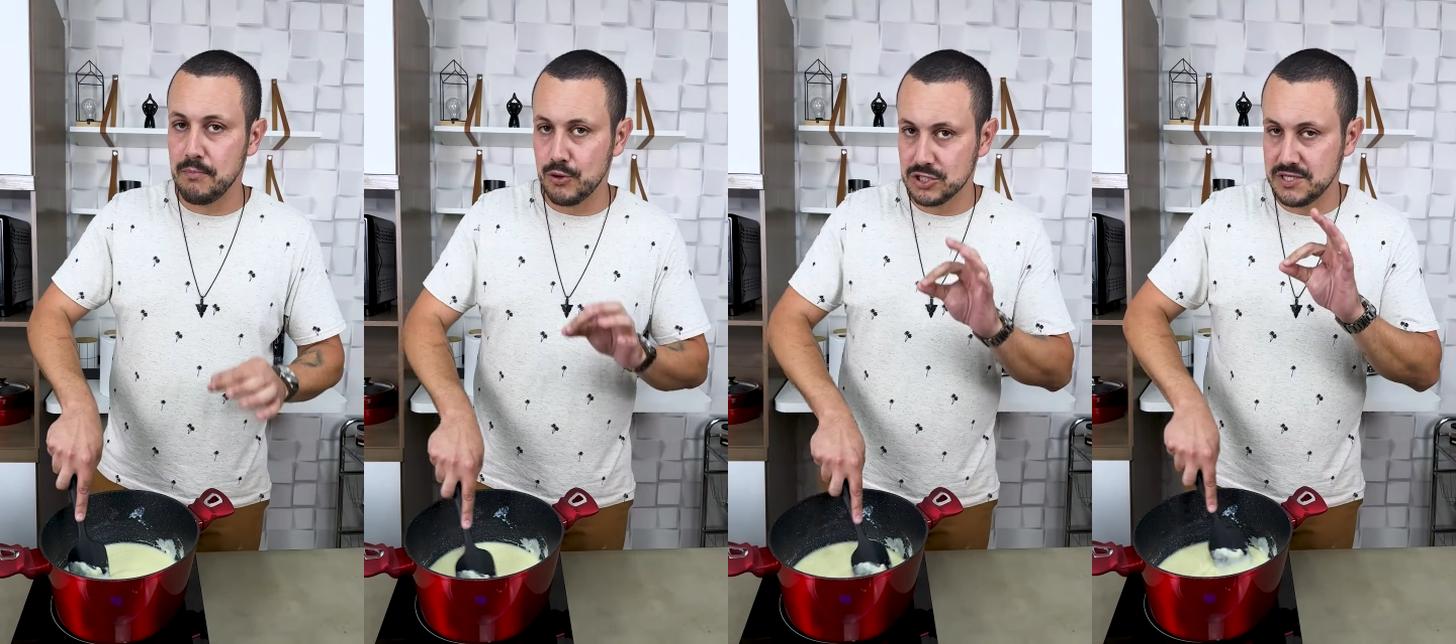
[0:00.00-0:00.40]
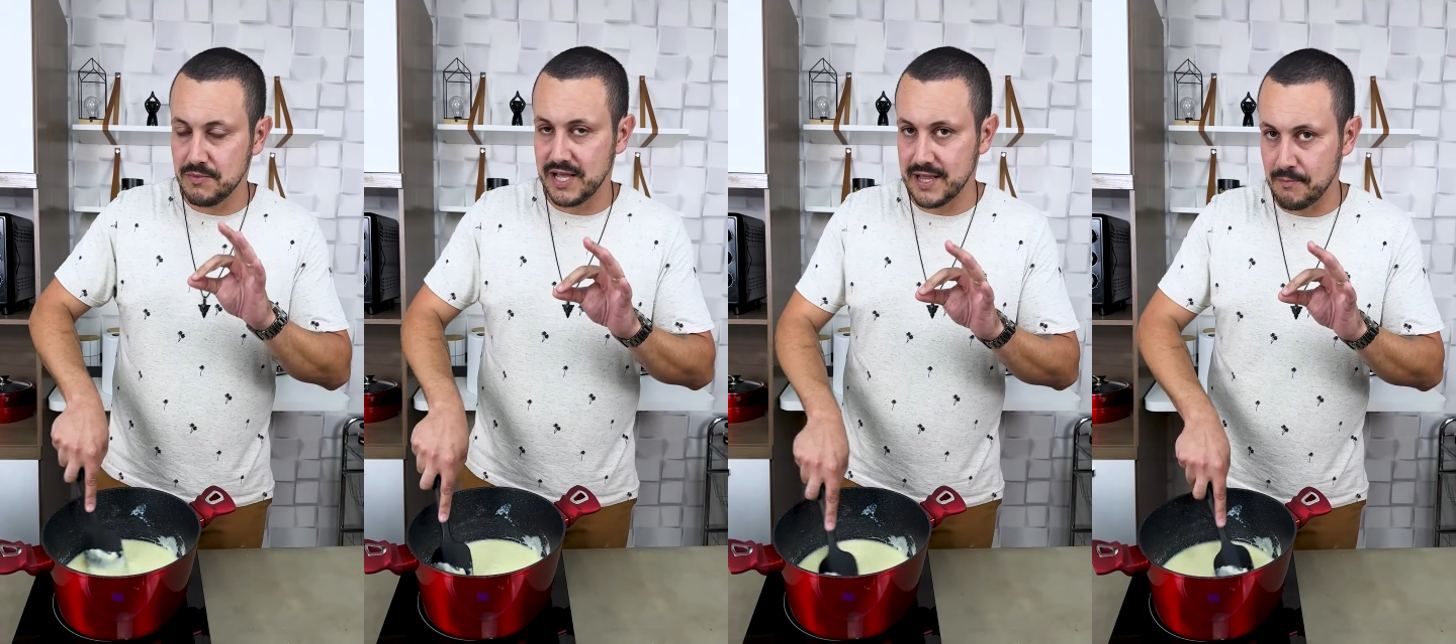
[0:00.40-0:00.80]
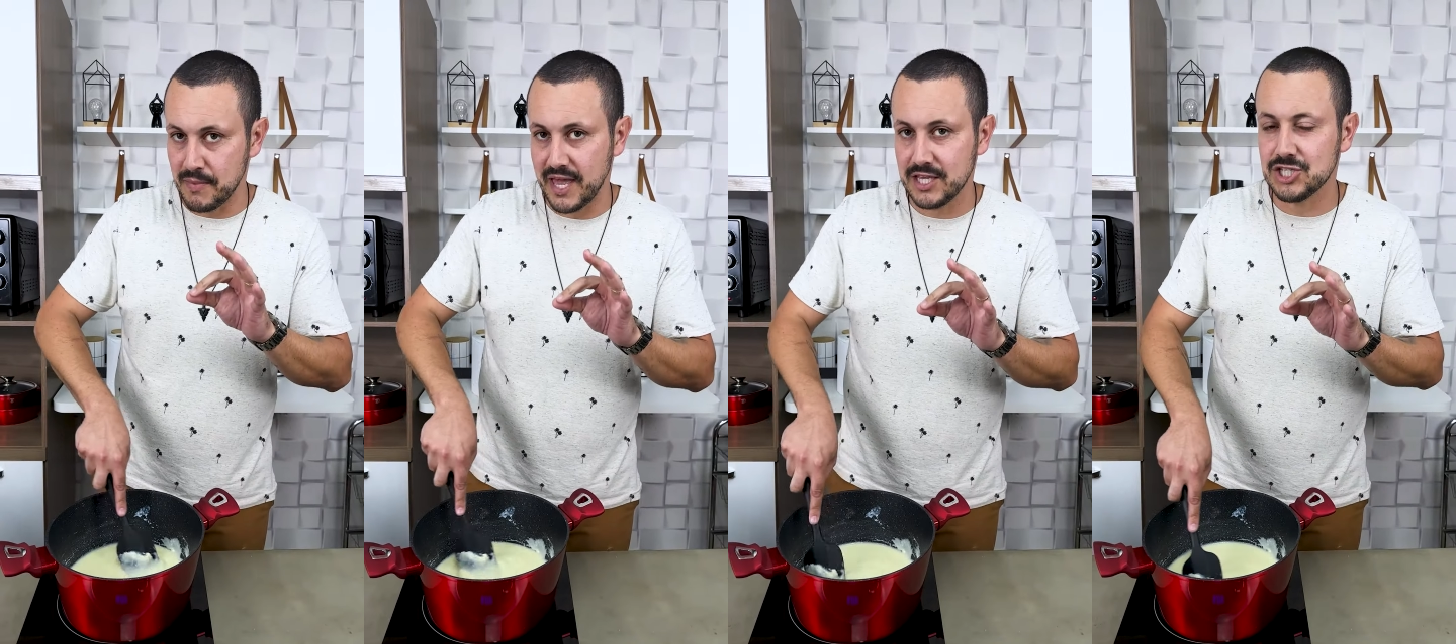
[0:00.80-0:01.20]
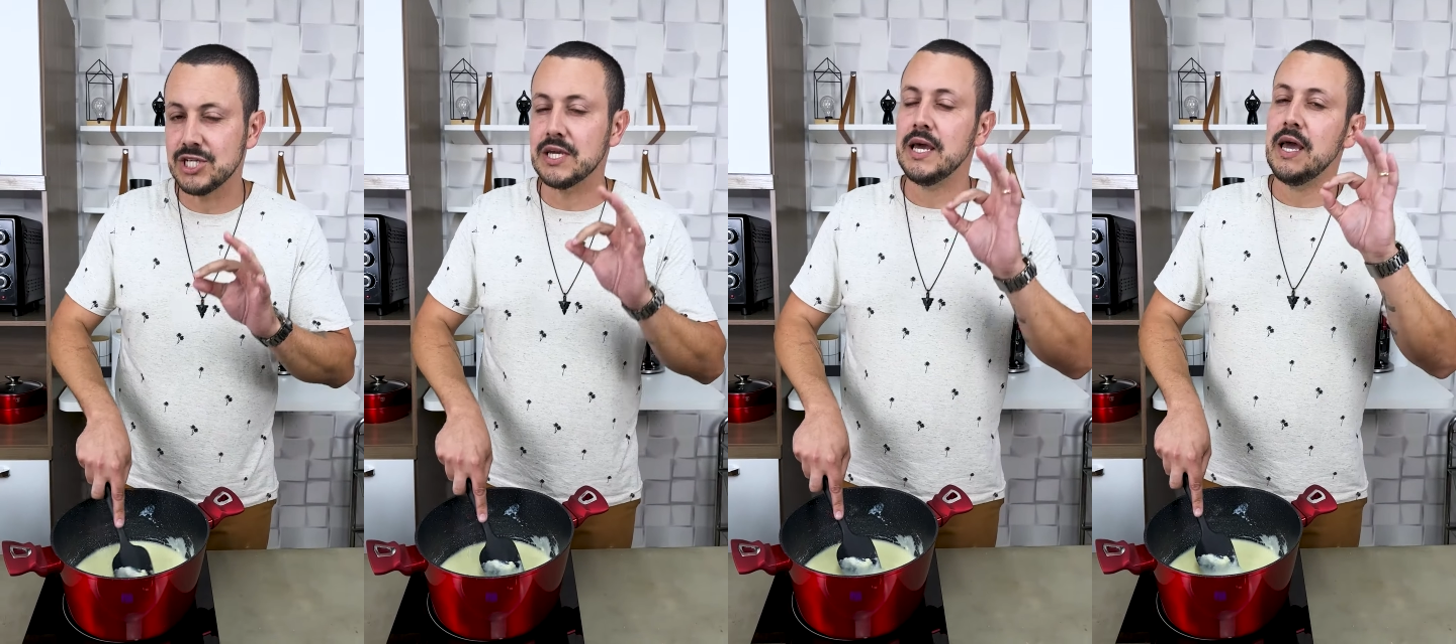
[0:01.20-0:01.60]
durante
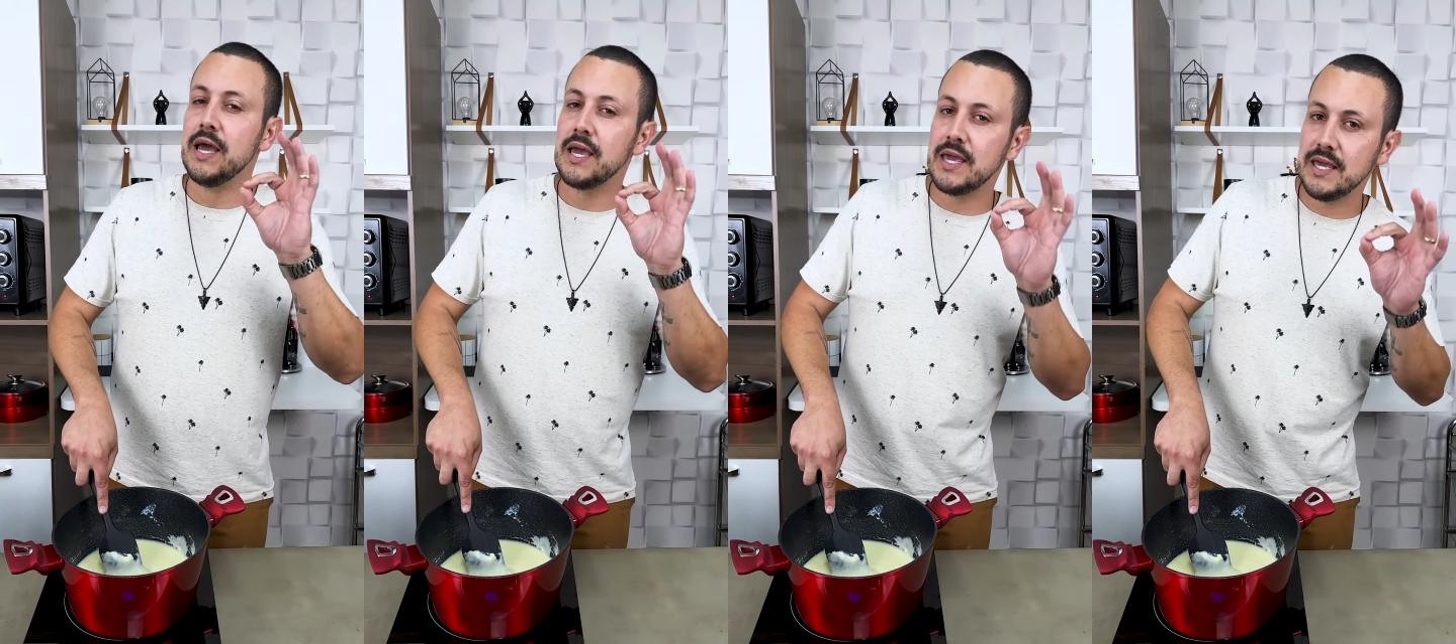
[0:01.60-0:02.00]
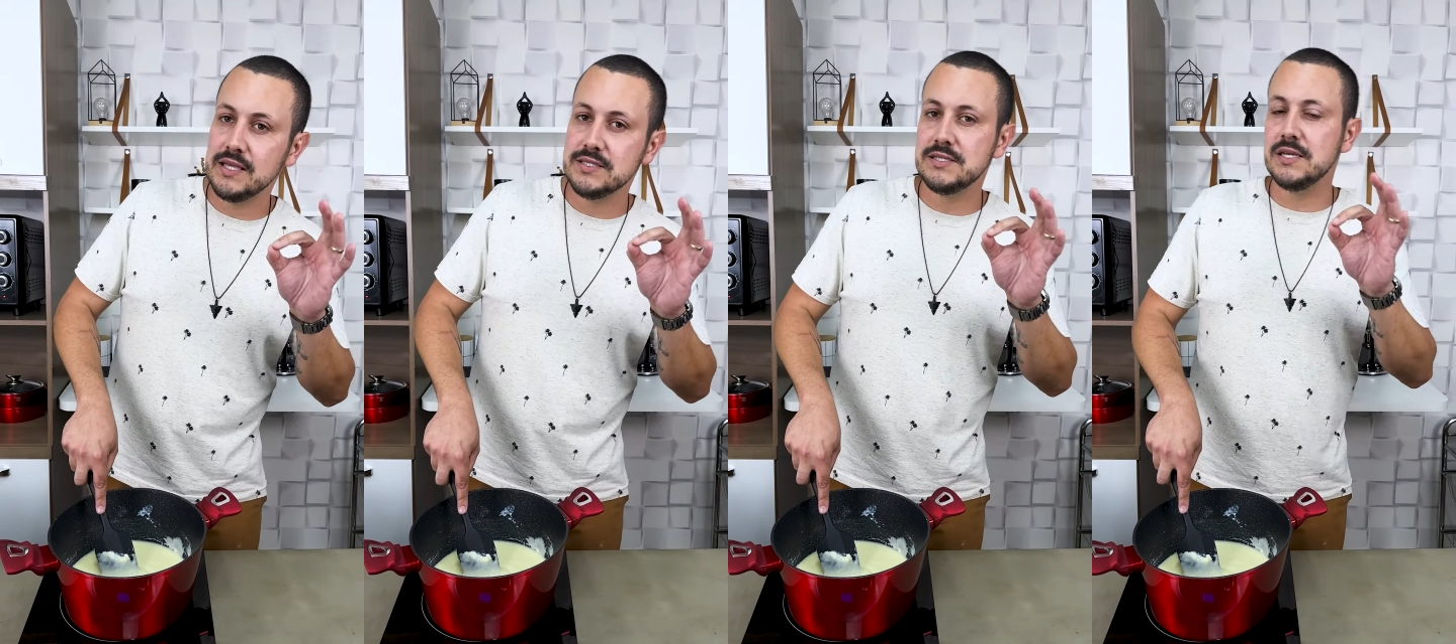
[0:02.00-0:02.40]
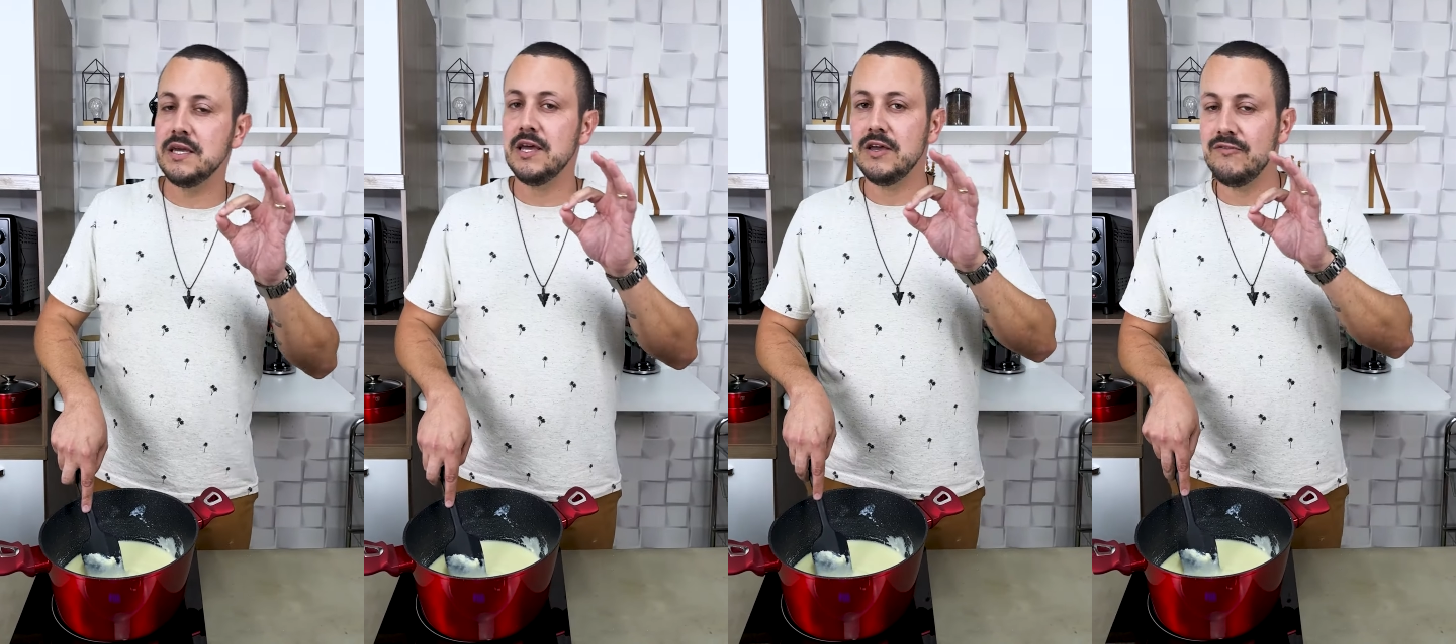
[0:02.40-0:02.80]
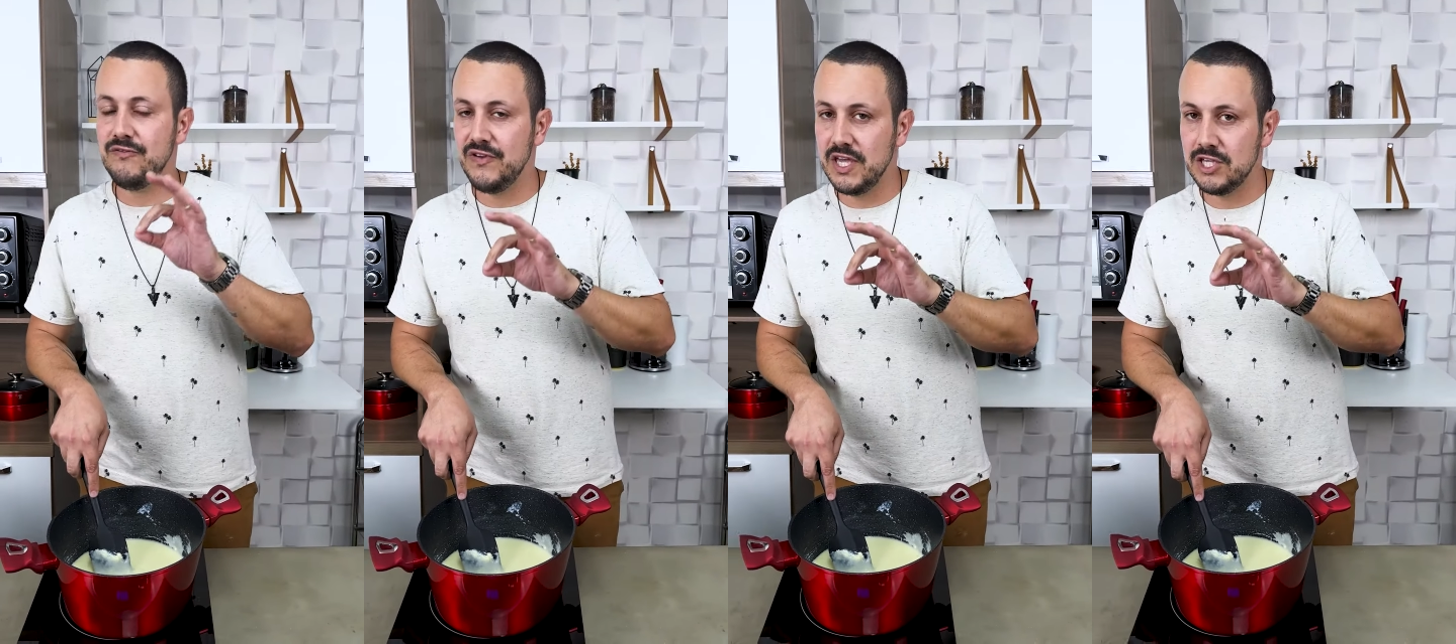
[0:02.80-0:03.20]
aproximadamente 15
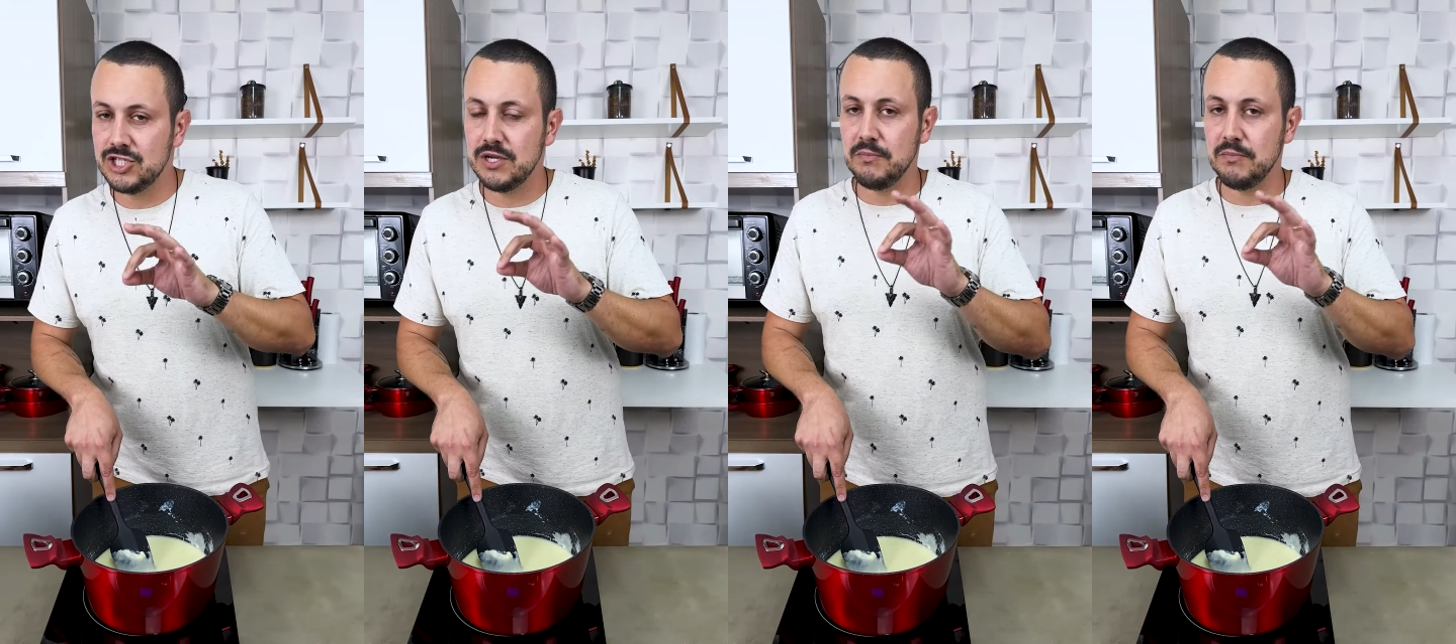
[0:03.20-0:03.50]
minutos.